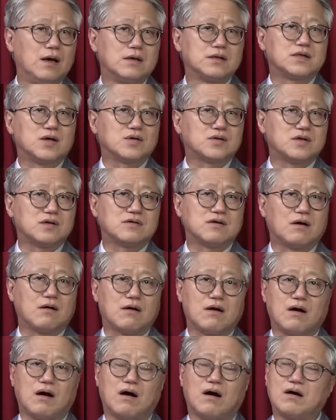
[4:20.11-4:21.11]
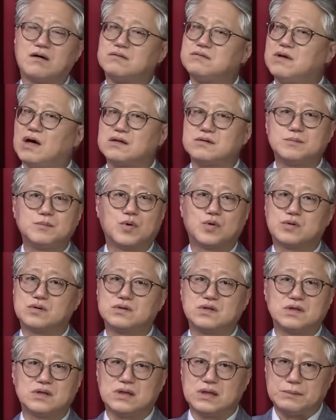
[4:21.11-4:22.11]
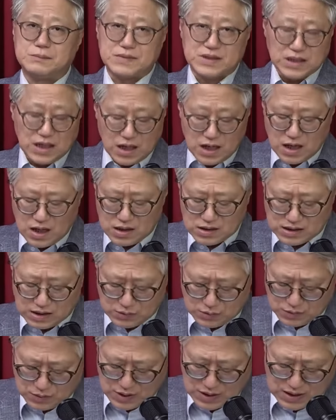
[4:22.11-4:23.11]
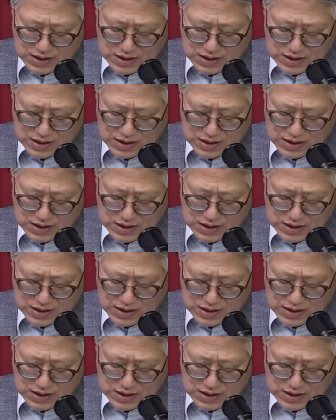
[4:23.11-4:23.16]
떳떳하게 나는 모르는 일입니다 라고